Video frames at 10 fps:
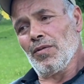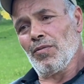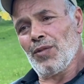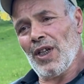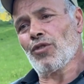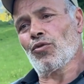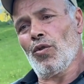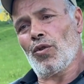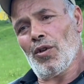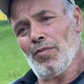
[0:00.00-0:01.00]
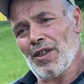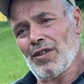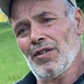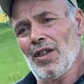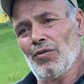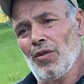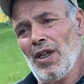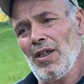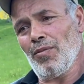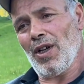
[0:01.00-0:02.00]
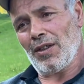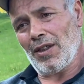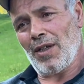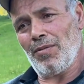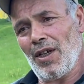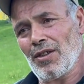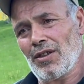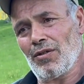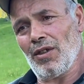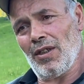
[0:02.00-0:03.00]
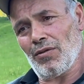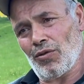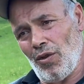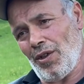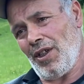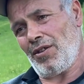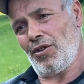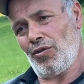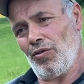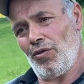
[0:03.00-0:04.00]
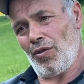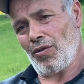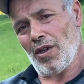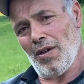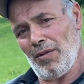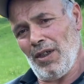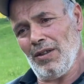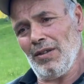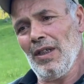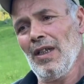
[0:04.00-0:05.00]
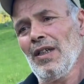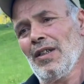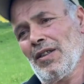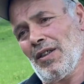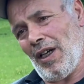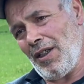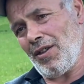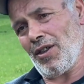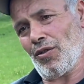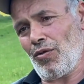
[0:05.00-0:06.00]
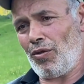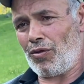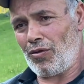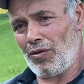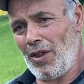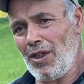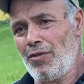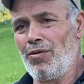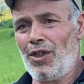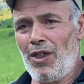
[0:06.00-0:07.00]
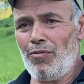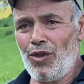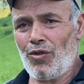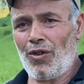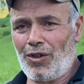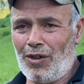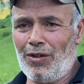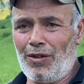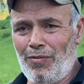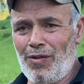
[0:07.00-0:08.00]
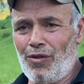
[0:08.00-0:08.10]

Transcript: biraz soğuk olmasından dolayı balıkları biraz zor yetiştiriyoruz ama kalitesi konusunda hiçbir şeyimiz yok, sıkıntımız Hangisi?